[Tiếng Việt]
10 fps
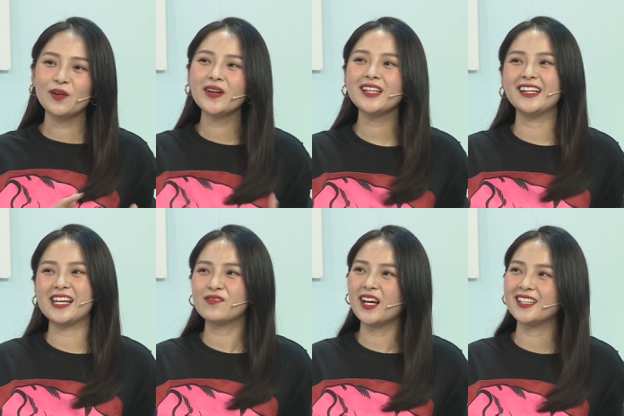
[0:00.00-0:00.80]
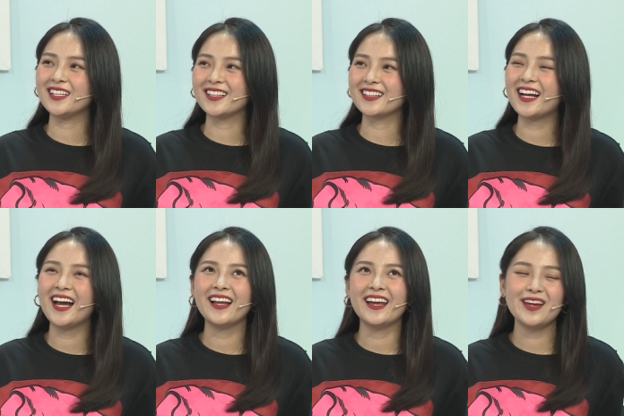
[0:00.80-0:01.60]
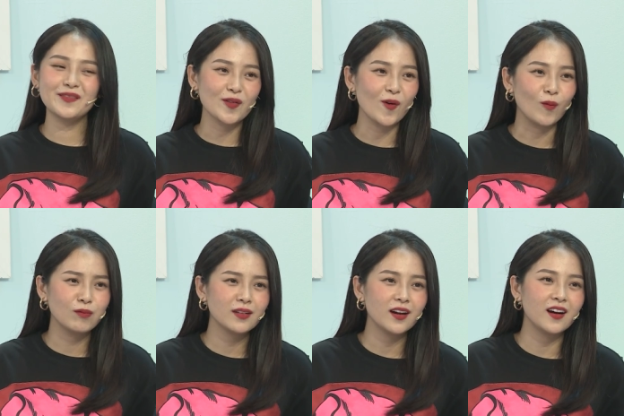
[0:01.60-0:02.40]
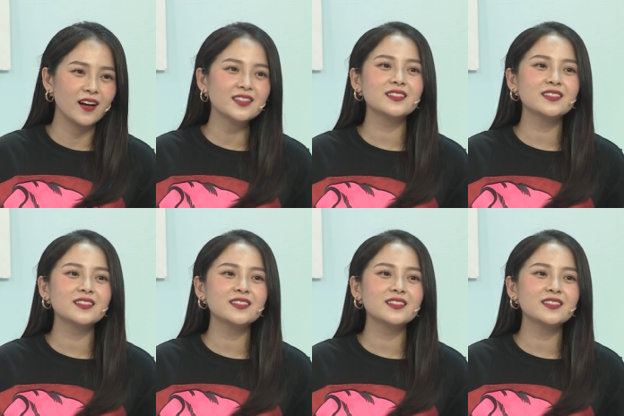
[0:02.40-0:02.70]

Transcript: trong cái thời điểm này thì thật ra là em cũng uh,